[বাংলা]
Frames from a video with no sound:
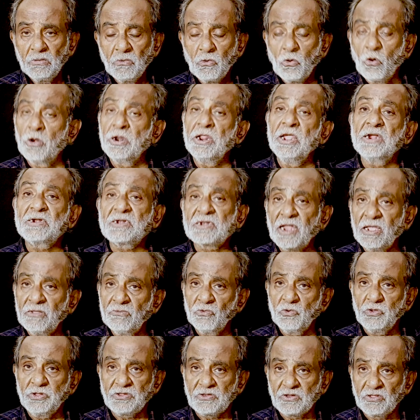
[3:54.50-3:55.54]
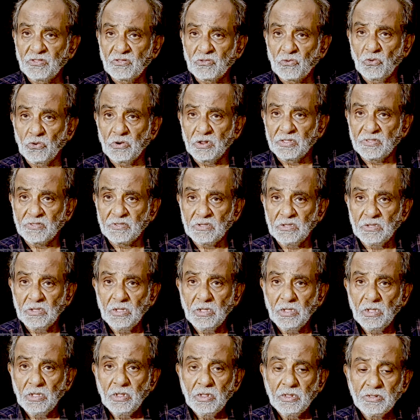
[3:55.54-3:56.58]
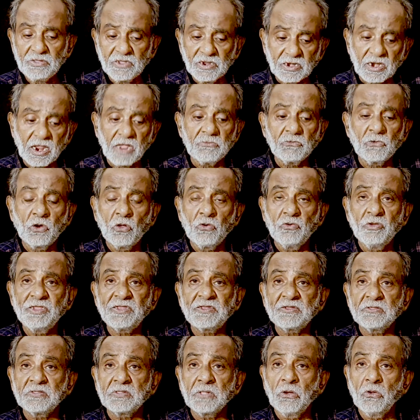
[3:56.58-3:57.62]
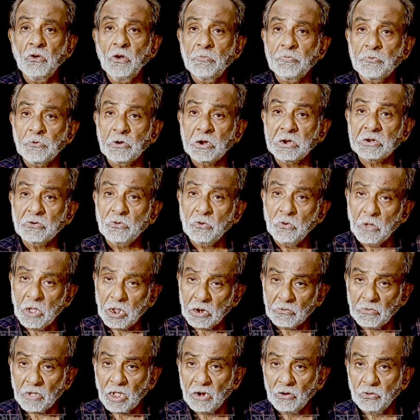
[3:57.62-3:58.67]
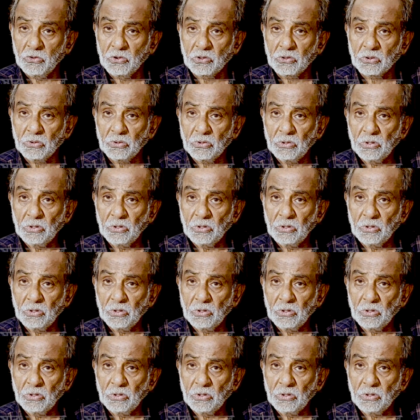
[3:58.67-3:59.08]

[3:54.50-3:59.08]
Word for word: অনেক টাইম ওয়েস্টেজ করেছে যে টাইমগুলো ওয়েস্টেজ না হলে প্রোডাক্টগুলো আরও ভালো হইতো